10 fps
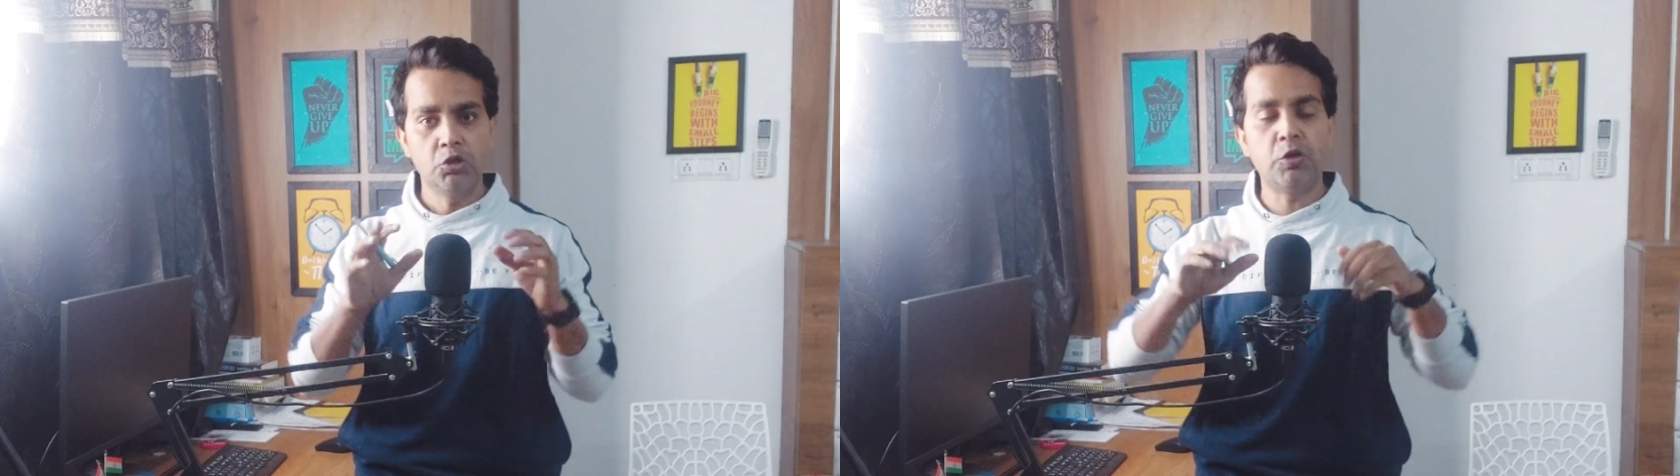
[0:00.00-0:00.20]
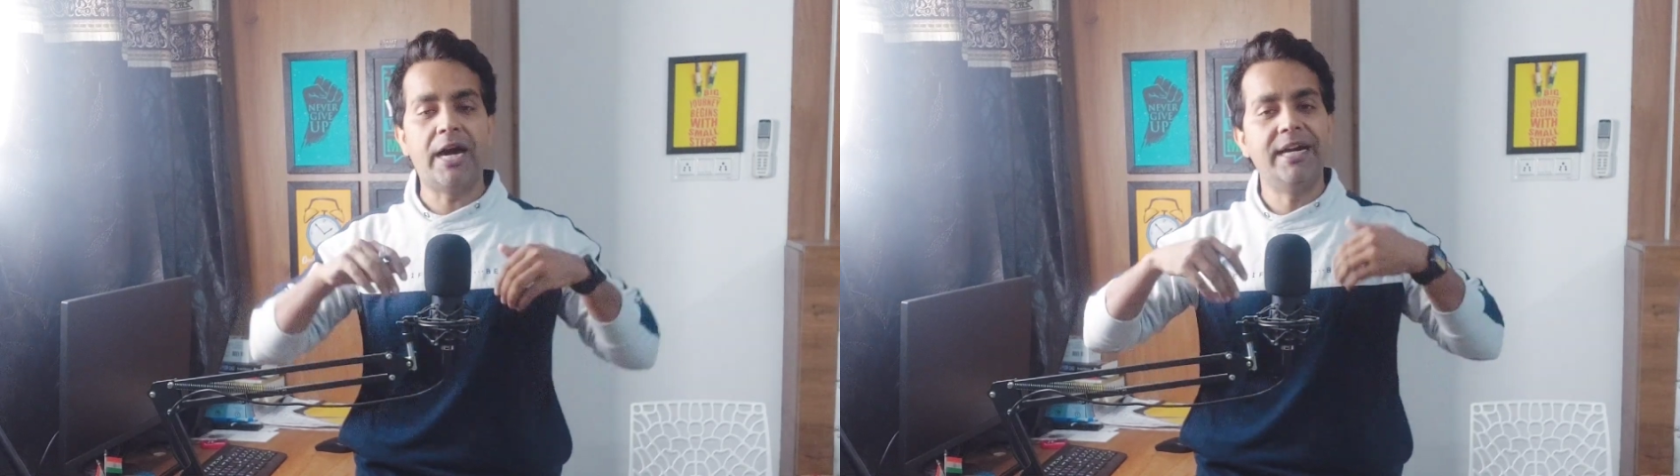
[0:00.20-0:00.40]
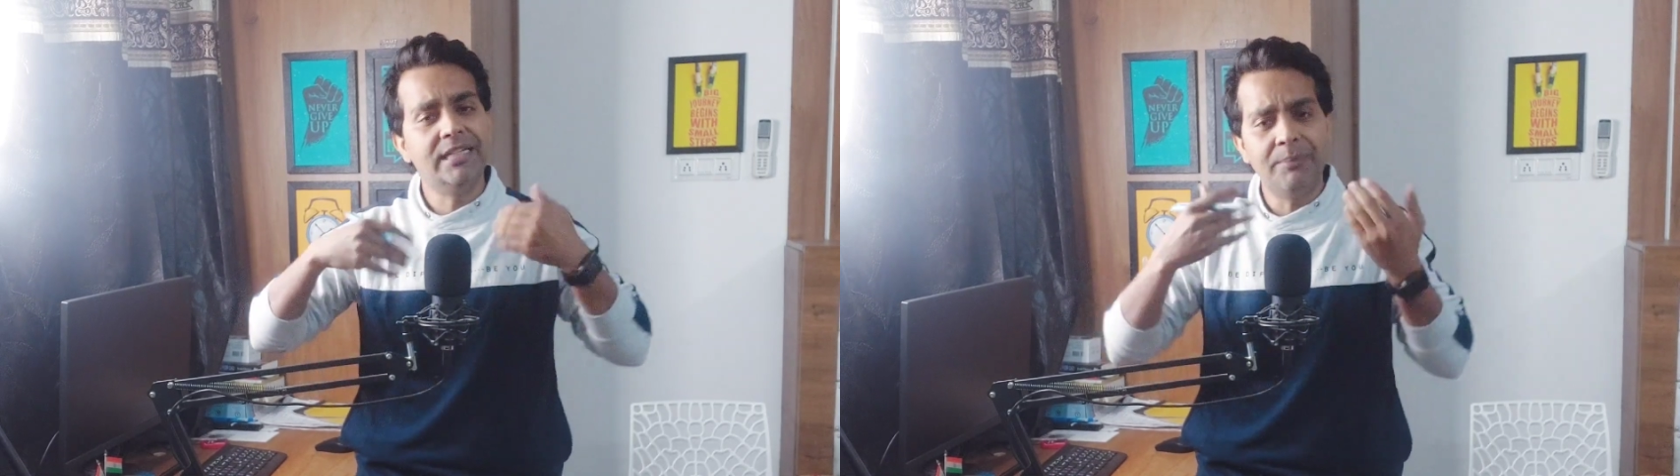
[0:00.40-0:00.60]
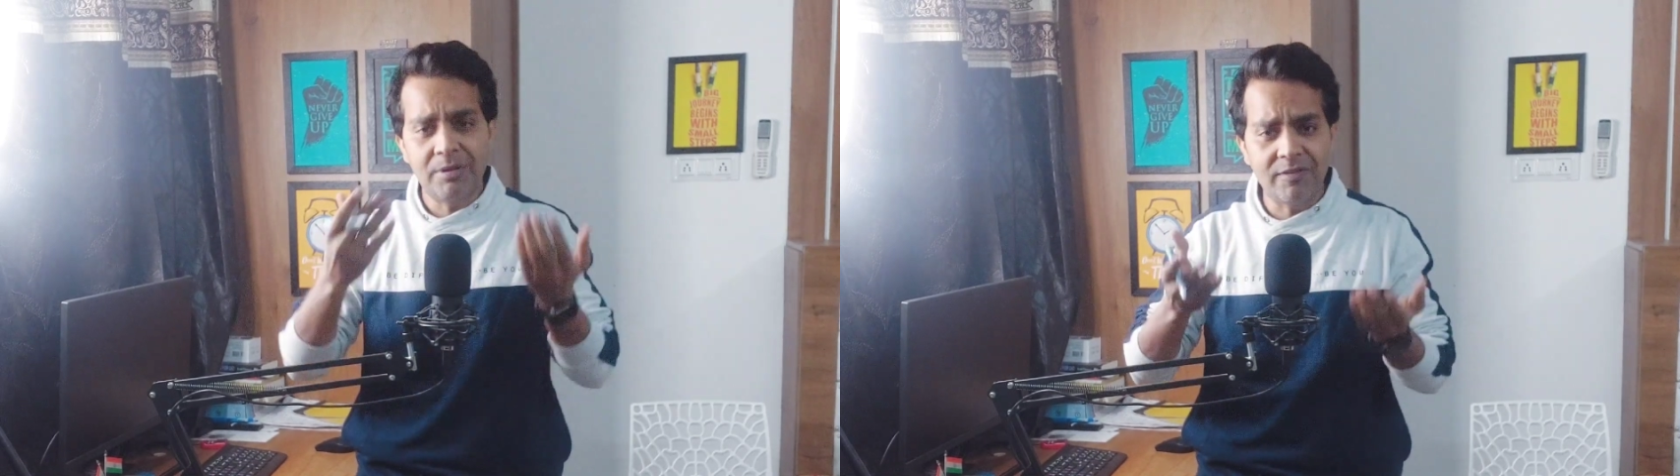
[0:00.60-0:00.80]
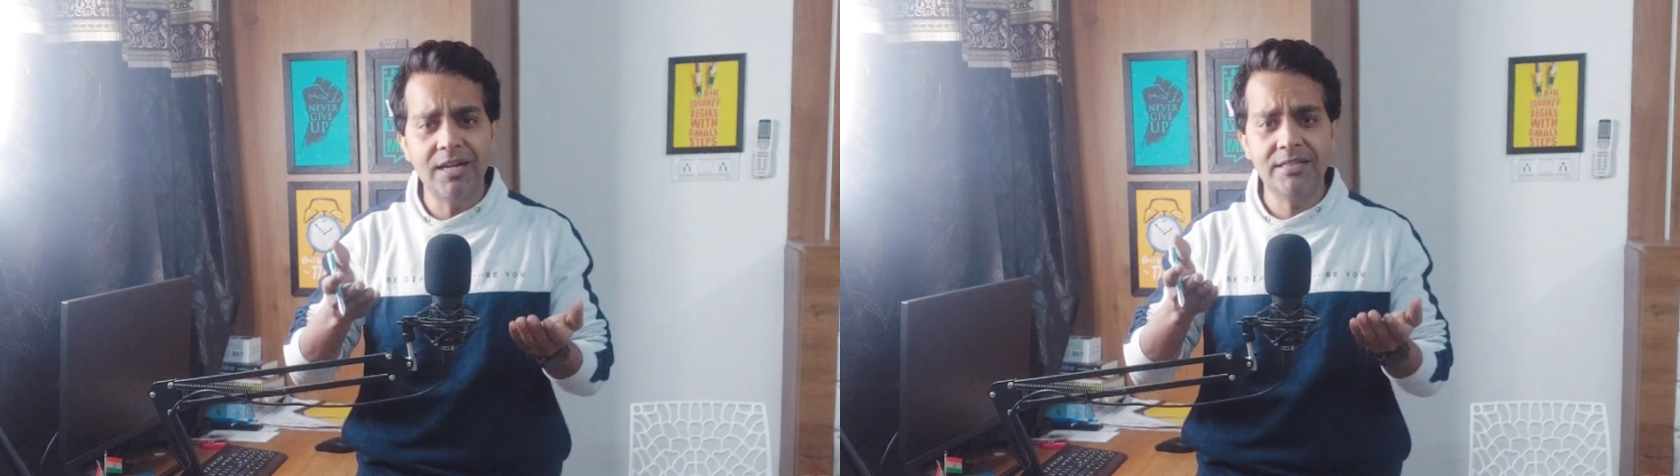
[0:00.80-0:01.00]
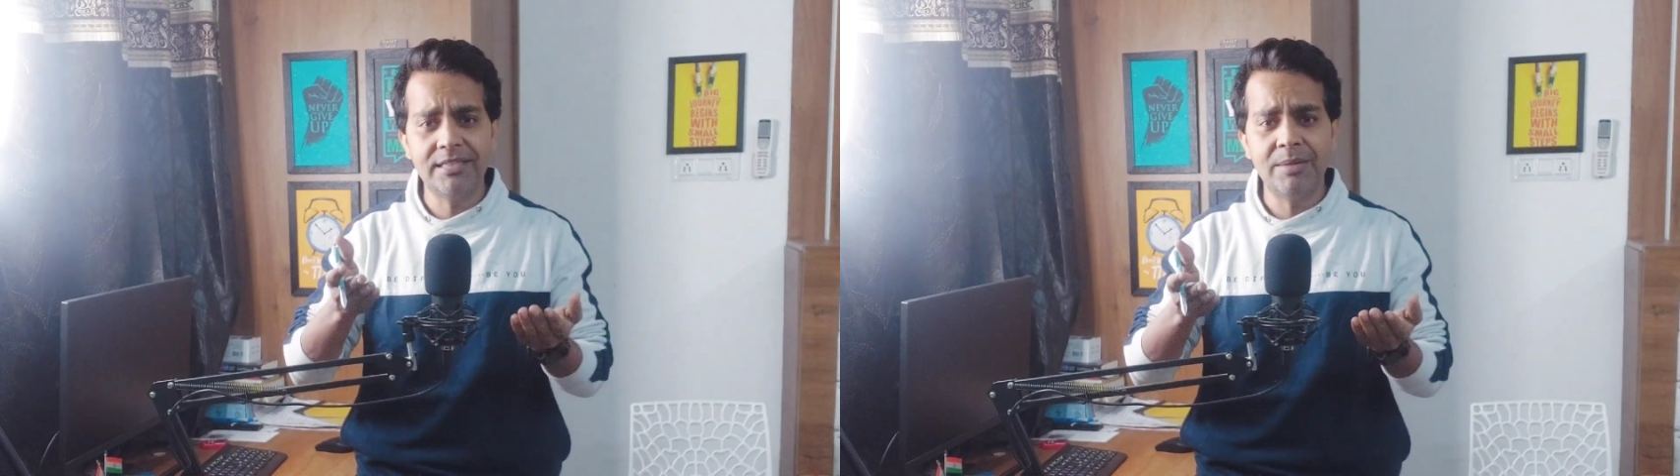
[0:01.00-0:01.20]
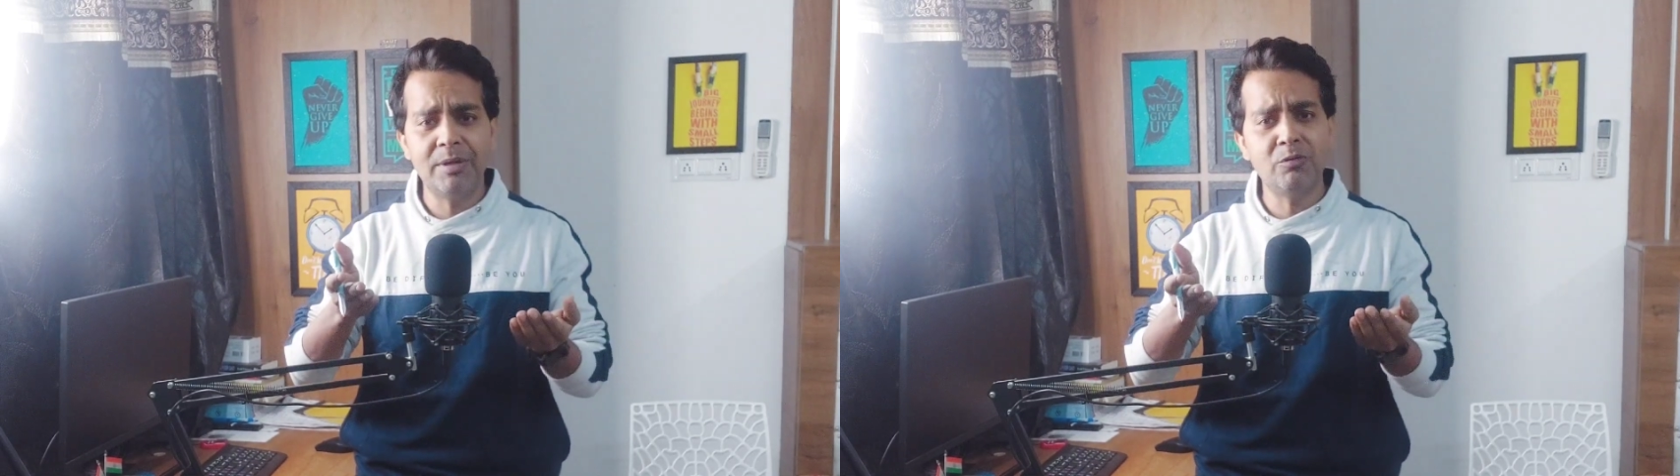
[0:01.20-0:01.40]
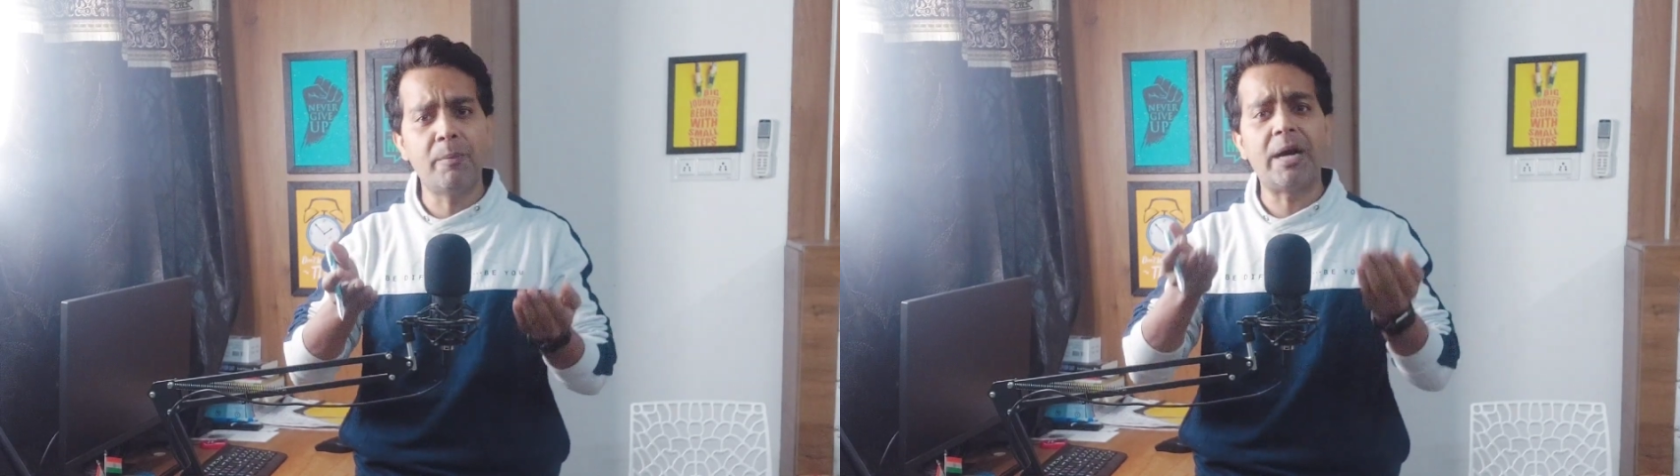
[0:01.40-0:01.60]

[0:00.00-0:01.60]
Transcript: जो आइडिया बनवा लेते हैं बट वो